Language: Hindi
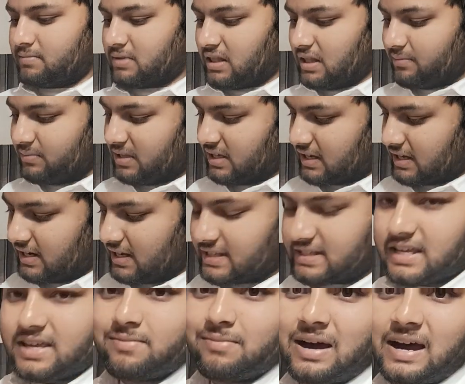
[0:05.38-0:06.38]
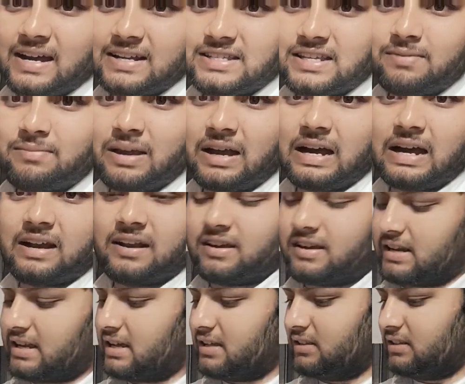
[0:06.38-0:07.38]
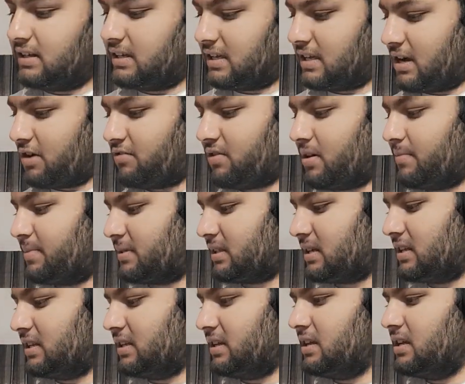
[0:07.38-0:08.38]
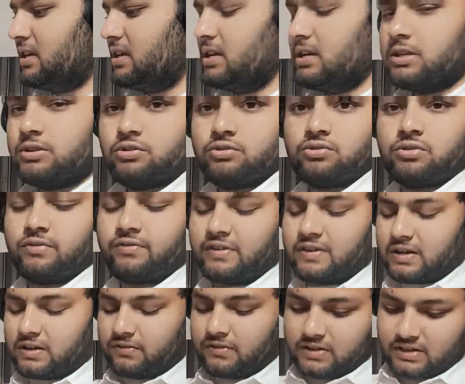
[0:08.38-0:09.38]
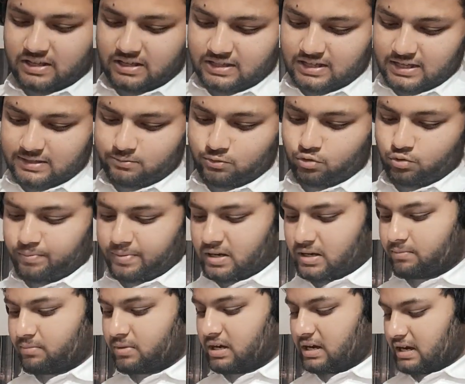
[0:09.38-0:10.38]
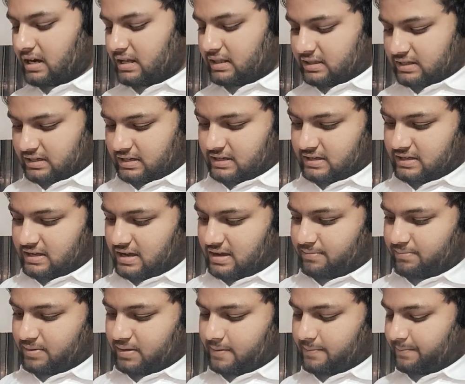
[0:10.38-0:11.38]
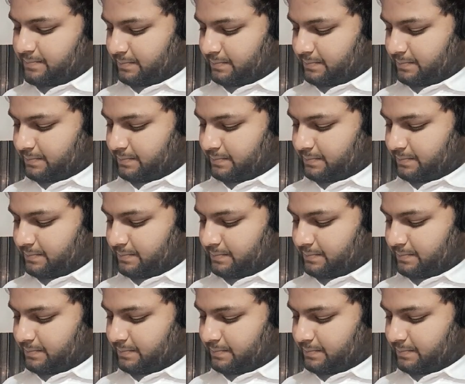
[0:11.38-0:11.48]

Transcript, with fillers: मतलब देखने से ही बाहर से ही बेकार लग रहा है अंदर क्या होगा पता नहीं तो इसको फटाफट के अंदाज में ओपन हम कर लेते हैं यहाँ पे